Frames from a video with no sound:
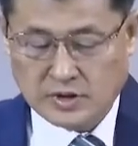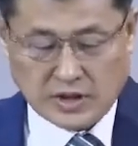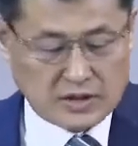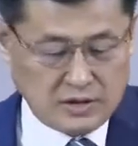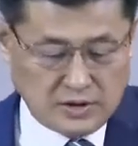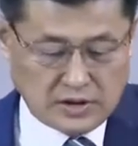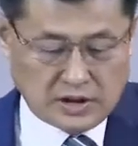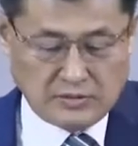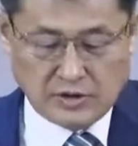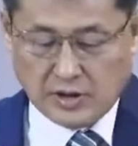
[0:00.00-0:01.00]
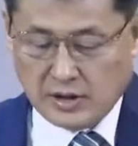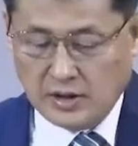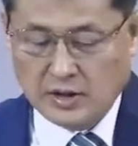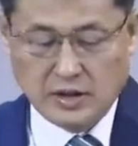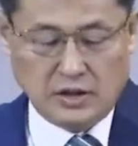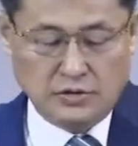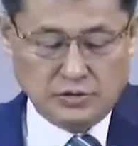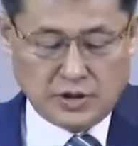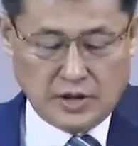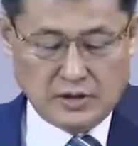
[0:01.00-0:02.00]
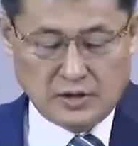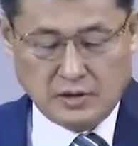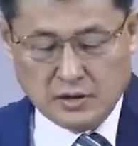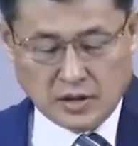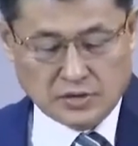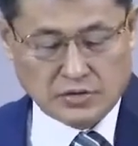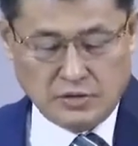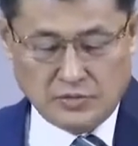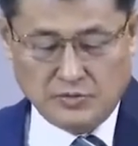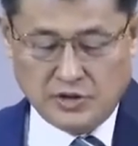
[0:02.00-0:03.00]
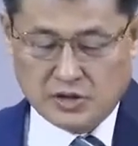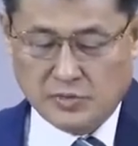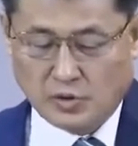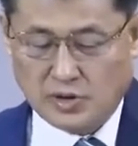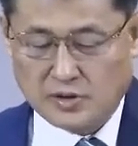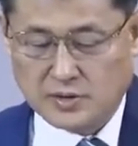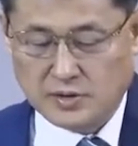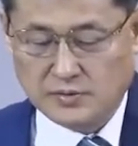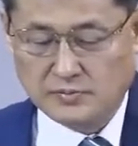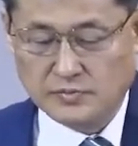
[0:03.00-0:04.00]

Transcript: 자, 그러기 때문에 이 유대인들은 예수님을 믿지 못했어요.